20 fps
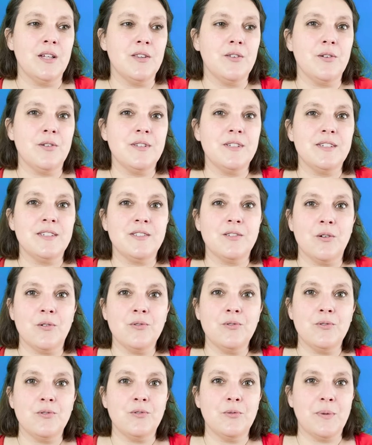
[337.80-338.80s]
dans des
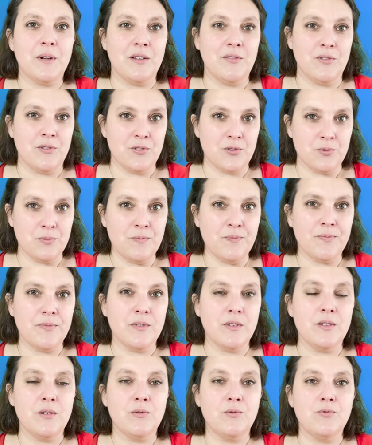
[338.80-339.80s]
stands de prévention
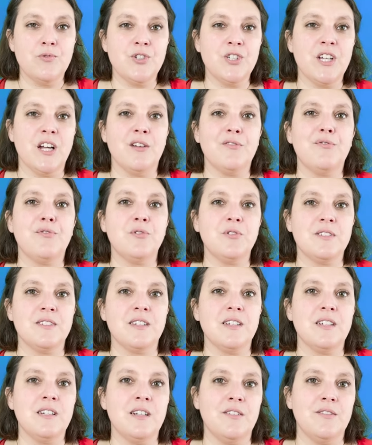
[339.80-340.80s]
où j'ai un faux
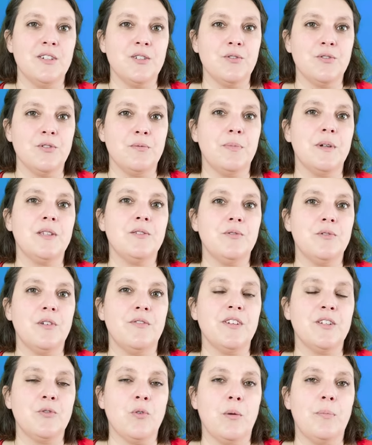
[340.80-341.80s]
sein avec, une
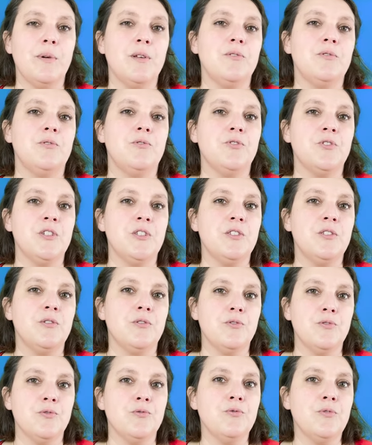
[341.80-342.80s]
avec trois pathologies
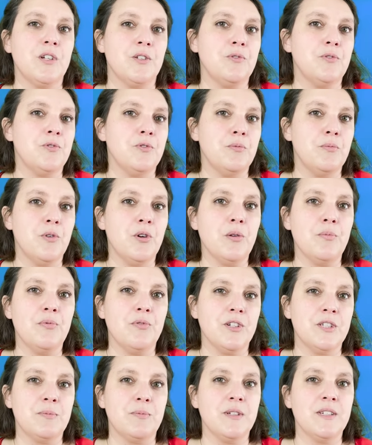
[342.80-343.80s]
dedans, dont une tumeur,
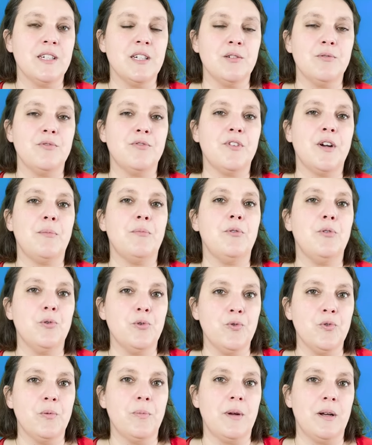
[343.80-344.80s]
pour expliquer aux femmes
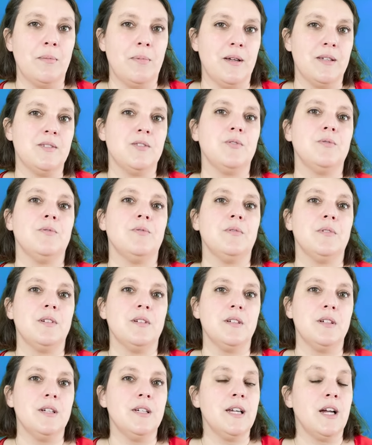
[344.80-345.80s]
l'autopalpation
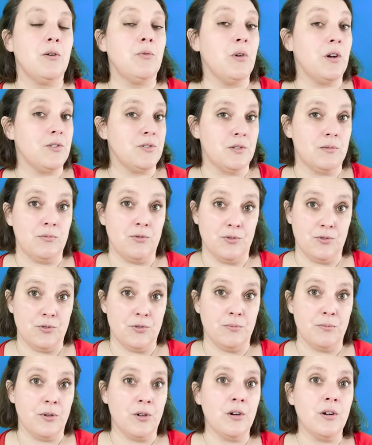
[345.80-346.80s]
et à quoi ressemble une
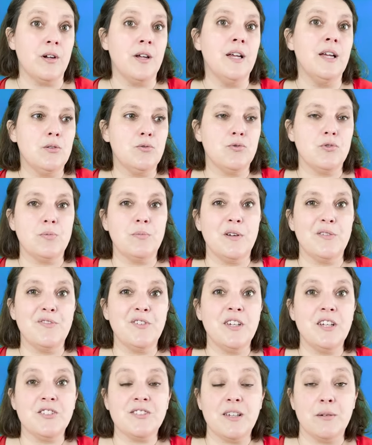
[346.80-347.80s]
tumeur. Donc ma
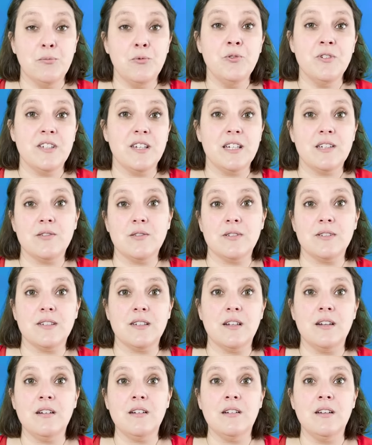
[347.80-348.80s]
fille, elle s'amuse avec ce
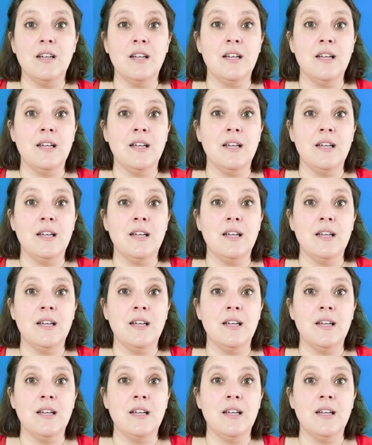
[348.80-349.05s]
sein,